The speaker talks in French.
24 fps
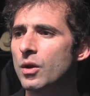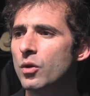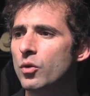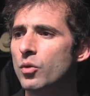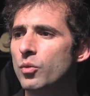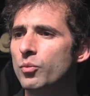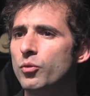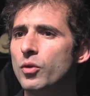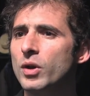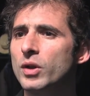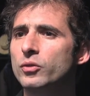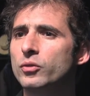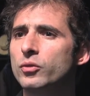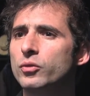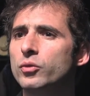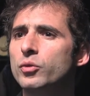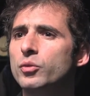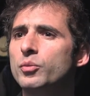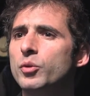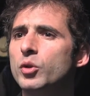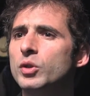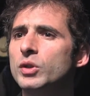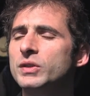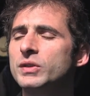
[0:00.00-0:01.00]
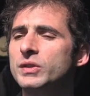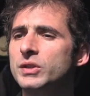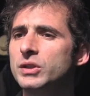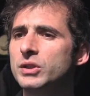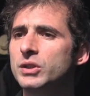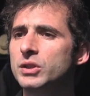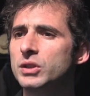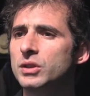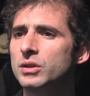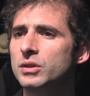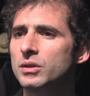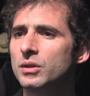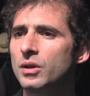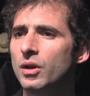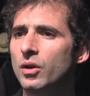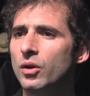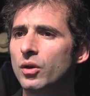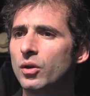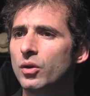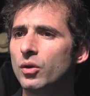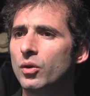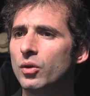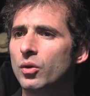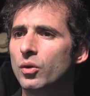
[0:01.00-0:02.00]
point de vue politique.
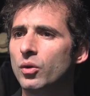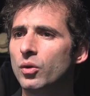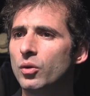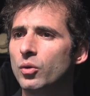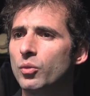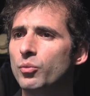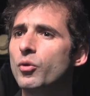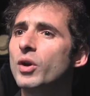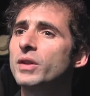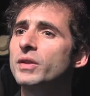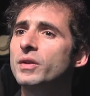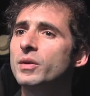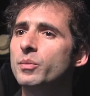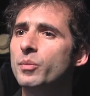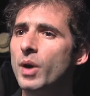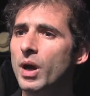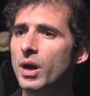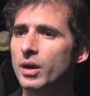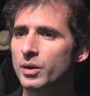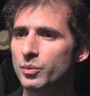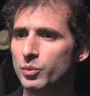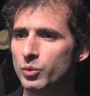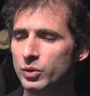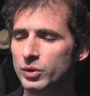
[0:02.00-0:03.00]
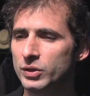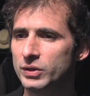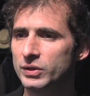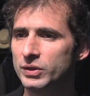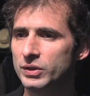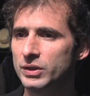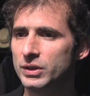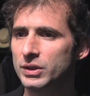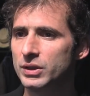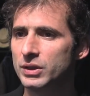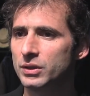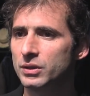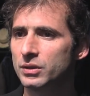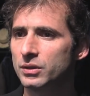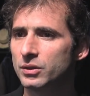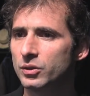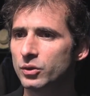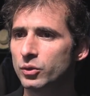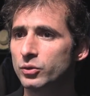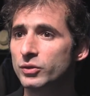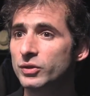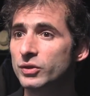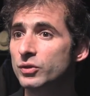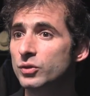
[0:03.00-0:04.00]
Euh, le point de départ est politique,
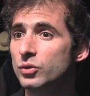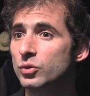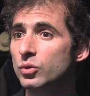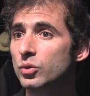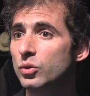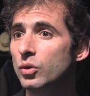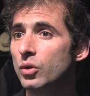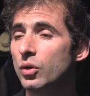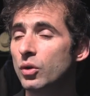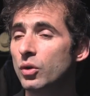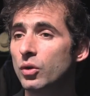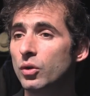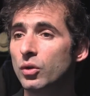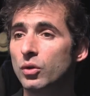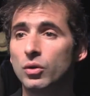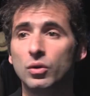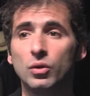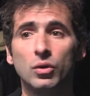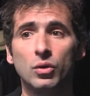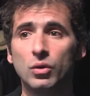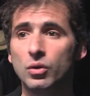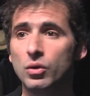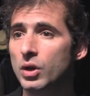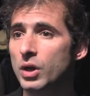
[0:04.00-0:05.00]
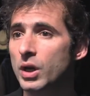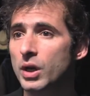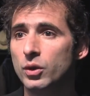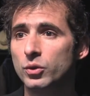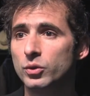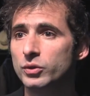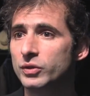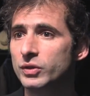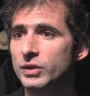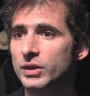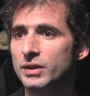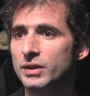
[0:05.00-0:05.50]
le discours l'est aussi